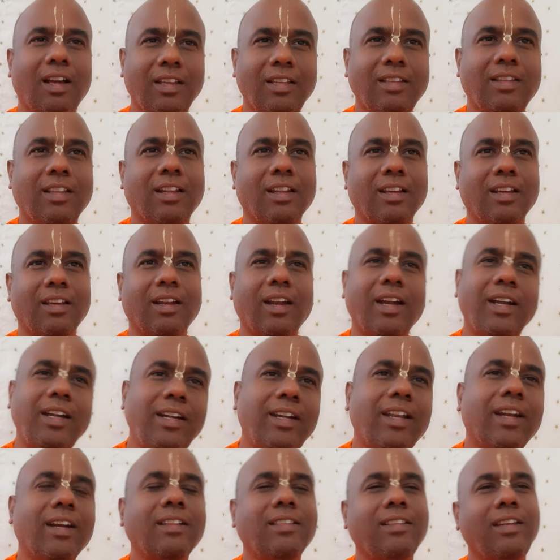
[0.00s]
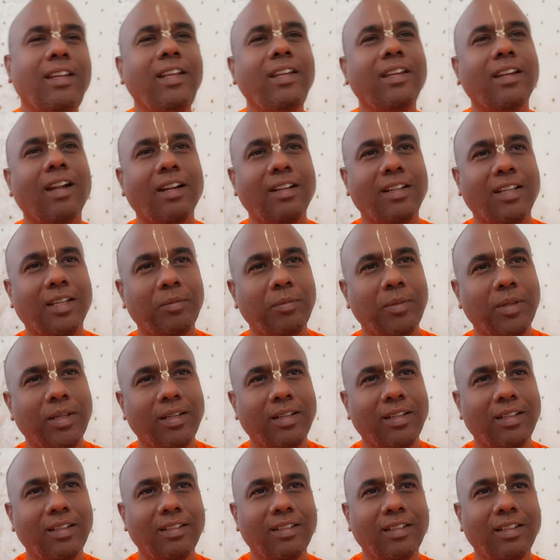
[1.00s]
இது இருக்குது ரெண்டு இடத்துலையும் நாட்டம்
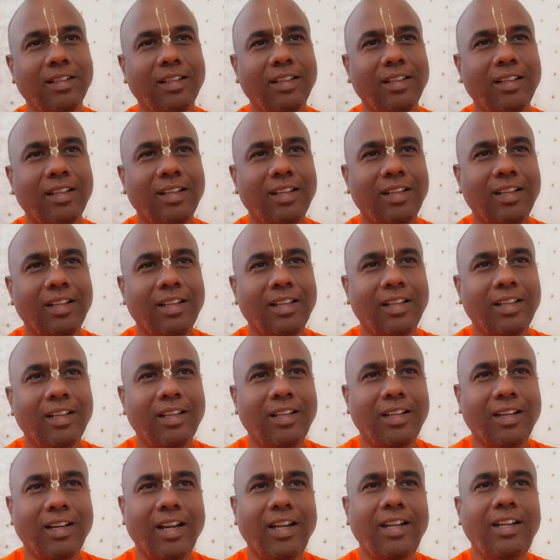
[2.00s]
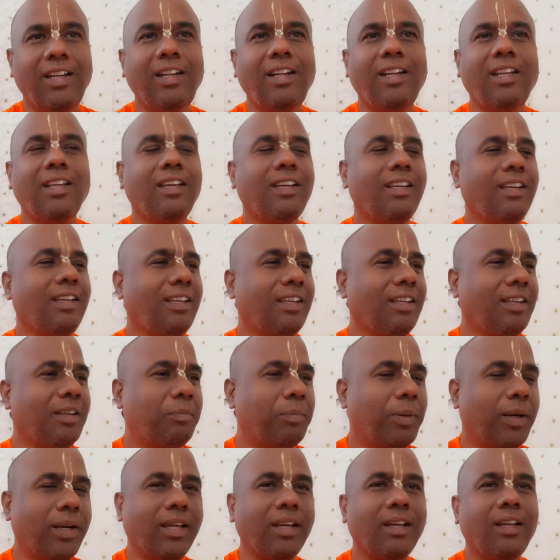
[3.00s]
இருக்குது ரெண்டு
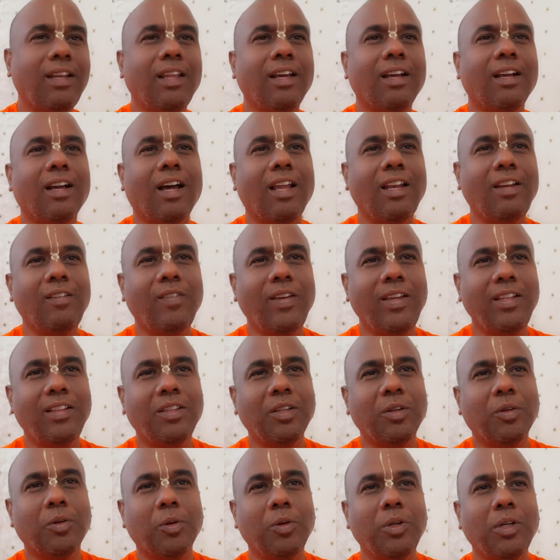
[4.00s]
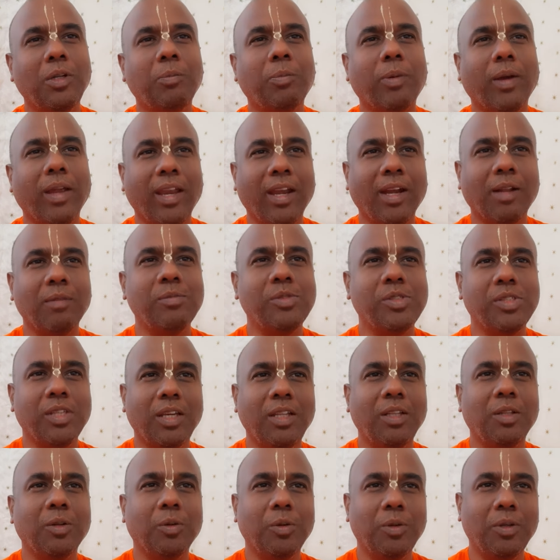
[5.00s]
படகளை கால் வைத்து கொண்டு பயணம்
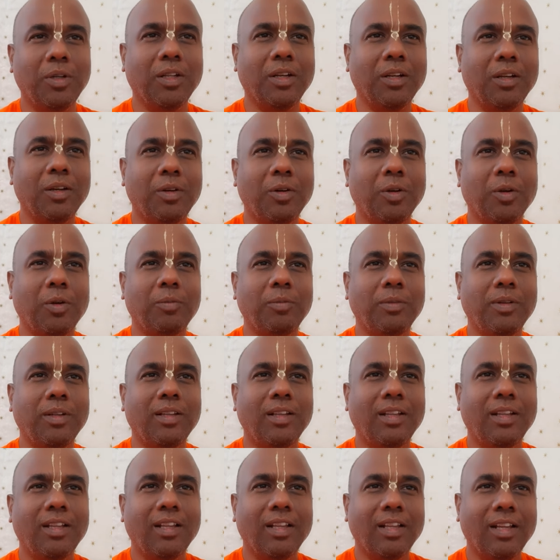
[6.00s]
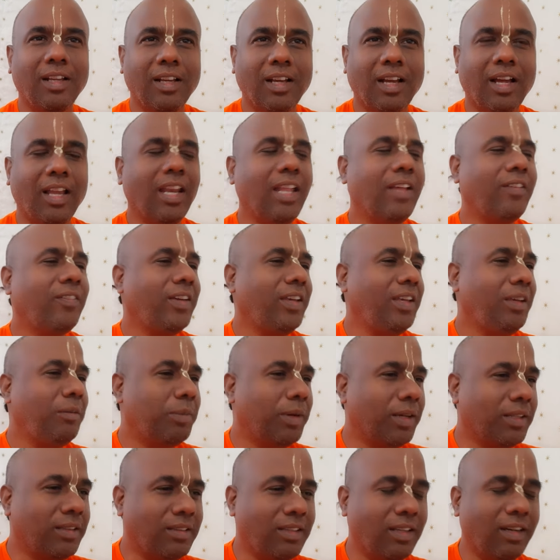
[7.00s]
செய்து கொண்டிருக்கிறோம் கலவை
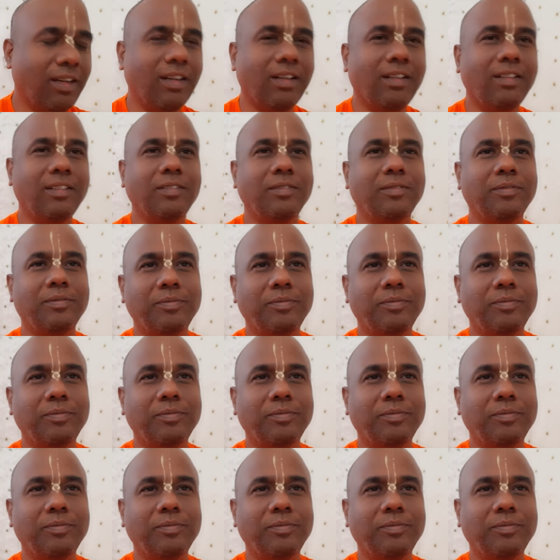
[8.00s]
பக்தர்கள்